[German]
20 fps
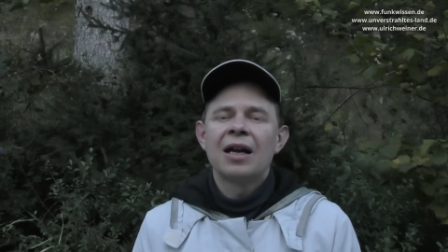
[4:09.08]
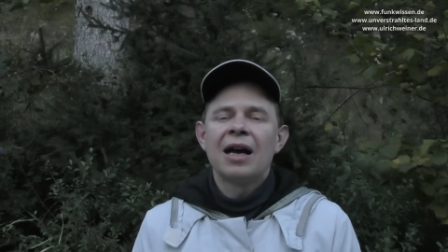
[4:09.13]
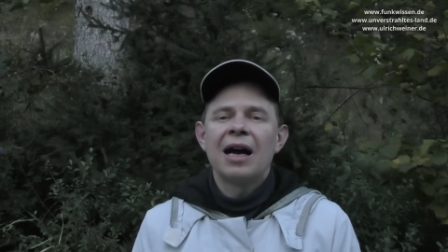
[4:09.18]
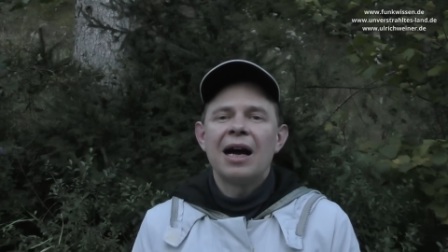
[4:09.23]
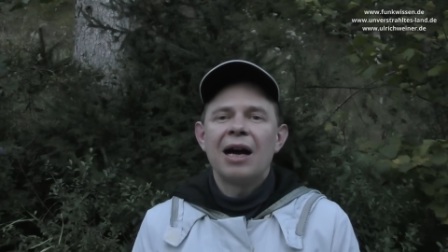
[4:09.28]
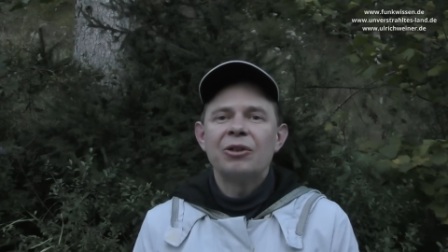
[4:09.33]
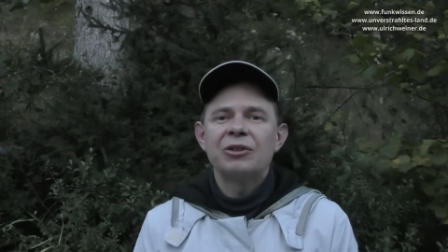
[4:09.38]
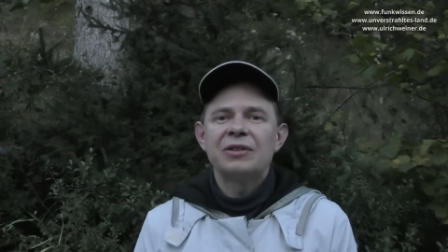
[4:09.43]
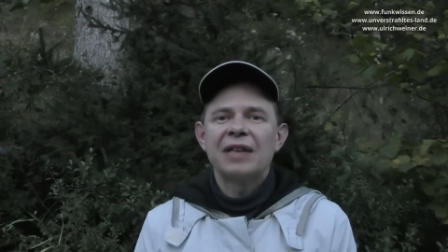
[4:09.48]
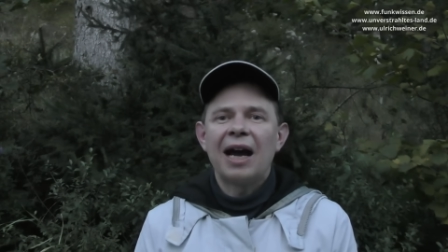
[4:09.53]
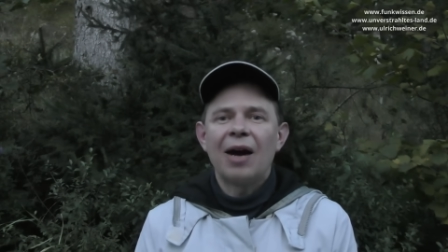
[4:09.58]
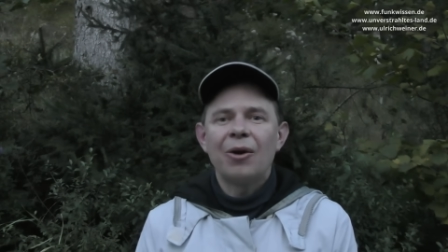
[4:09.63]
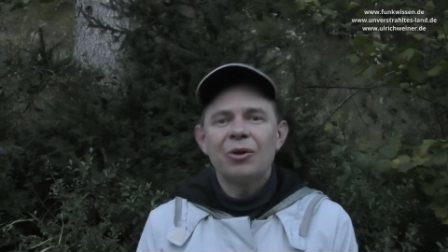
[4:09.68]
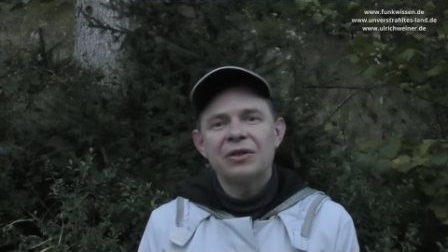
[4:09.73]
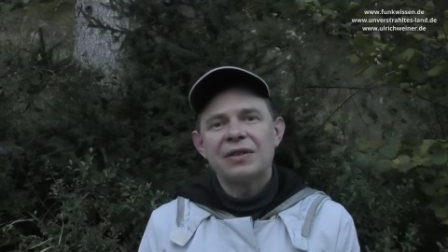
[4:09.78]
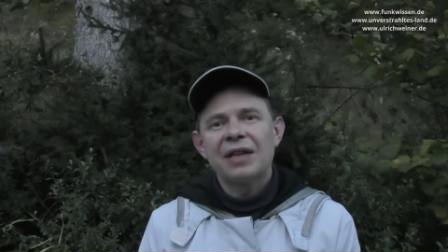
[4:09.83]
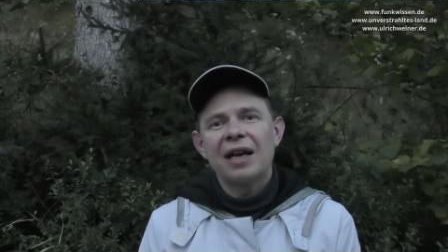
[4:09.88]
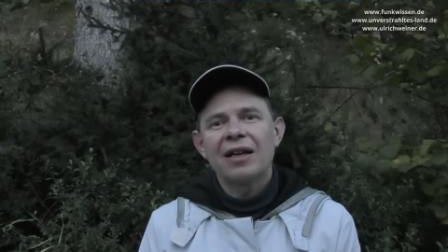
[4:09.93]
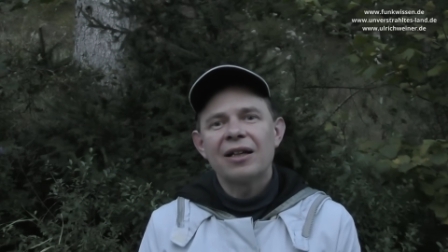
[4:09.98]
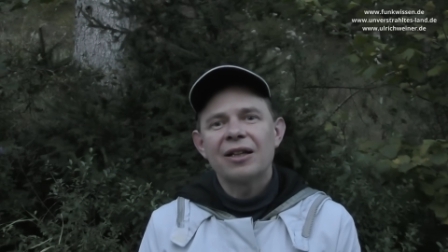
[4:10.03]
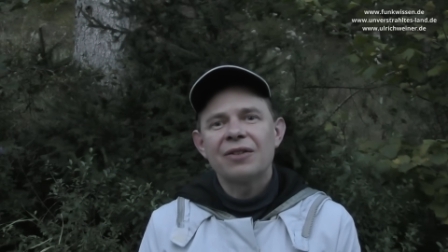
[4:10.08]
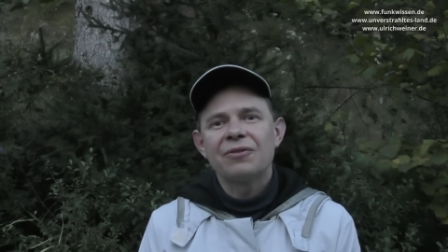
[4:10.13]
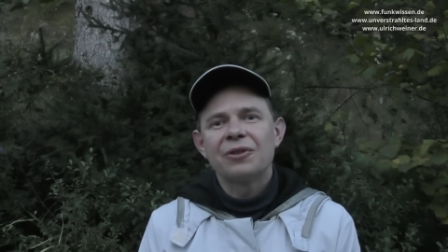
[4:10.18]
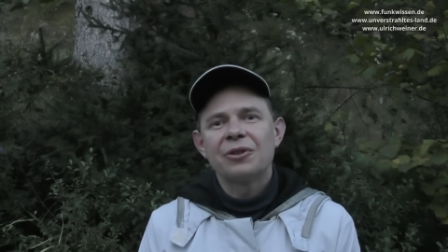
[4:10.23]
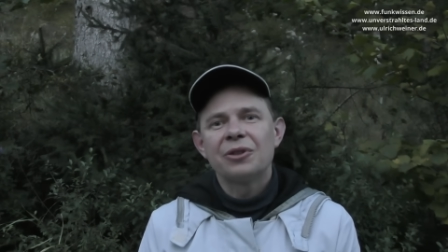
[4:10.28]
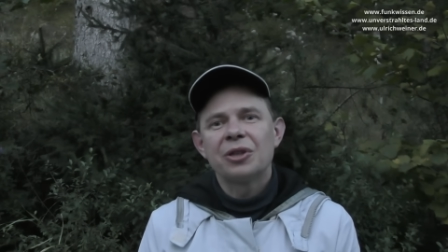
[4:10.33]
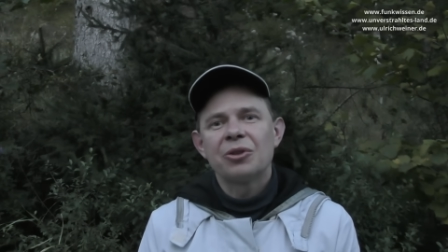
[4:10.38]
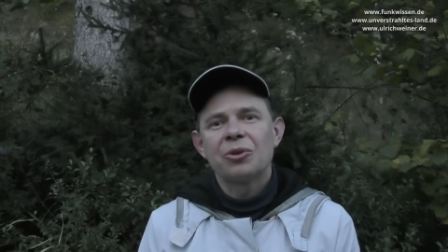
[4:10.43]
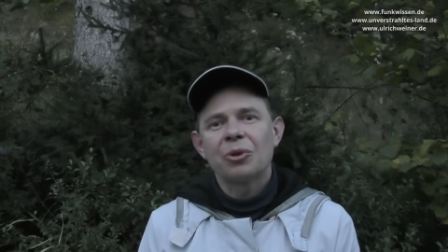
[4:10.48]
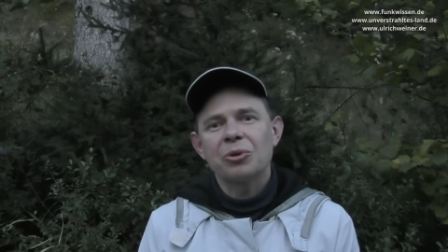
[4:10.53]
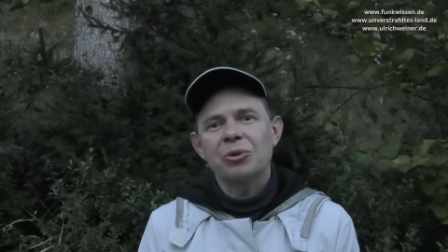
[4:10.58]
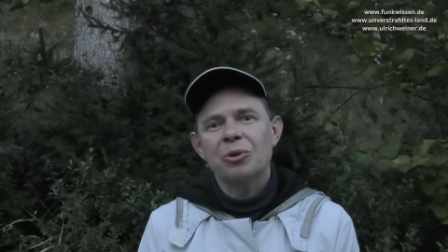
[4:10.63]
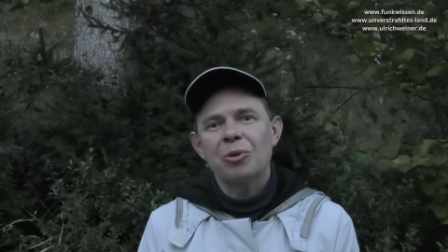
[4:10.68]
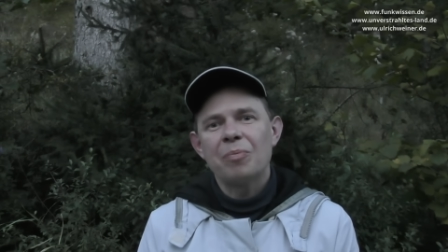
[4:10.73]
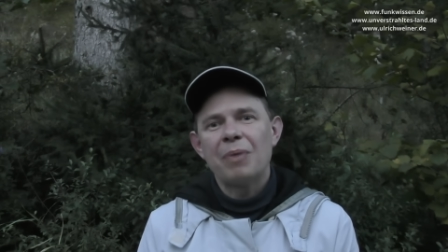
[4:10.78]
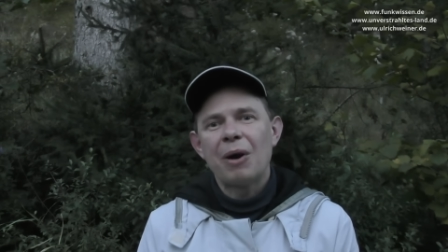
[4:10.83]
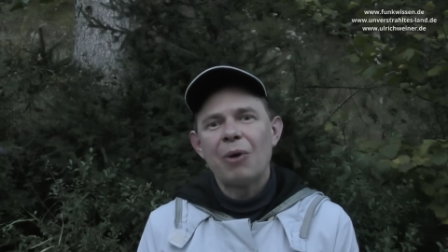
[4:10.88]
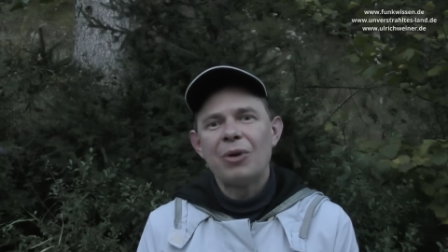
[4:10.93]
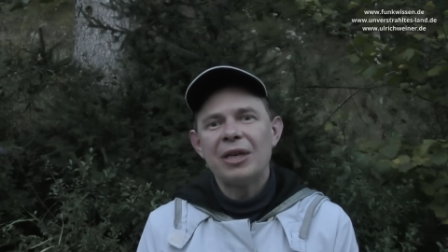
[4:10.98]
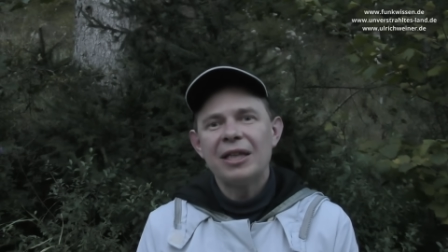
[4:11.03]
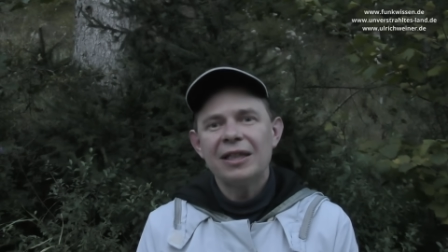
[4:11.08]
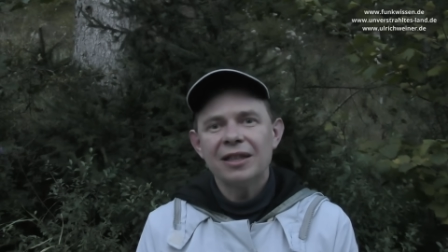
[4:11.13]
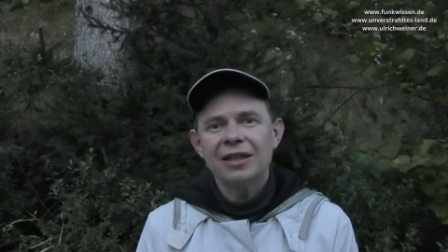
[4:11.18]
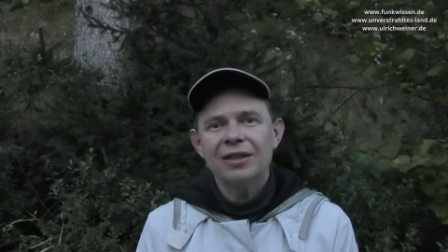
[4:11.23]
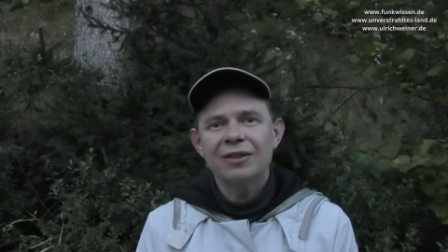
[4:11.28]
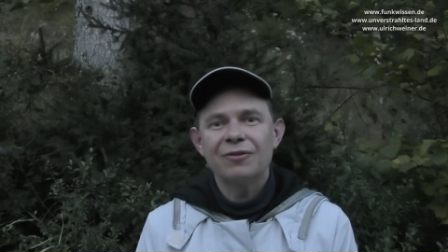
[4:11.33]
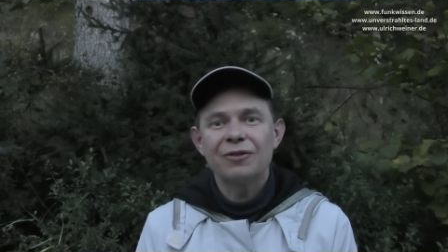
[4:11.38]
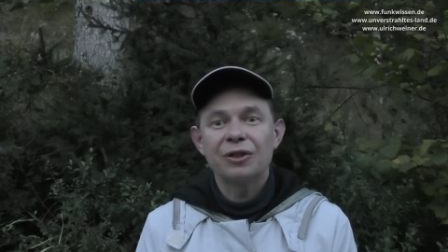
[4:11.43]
aus der Aussage von der Dr. Paulini,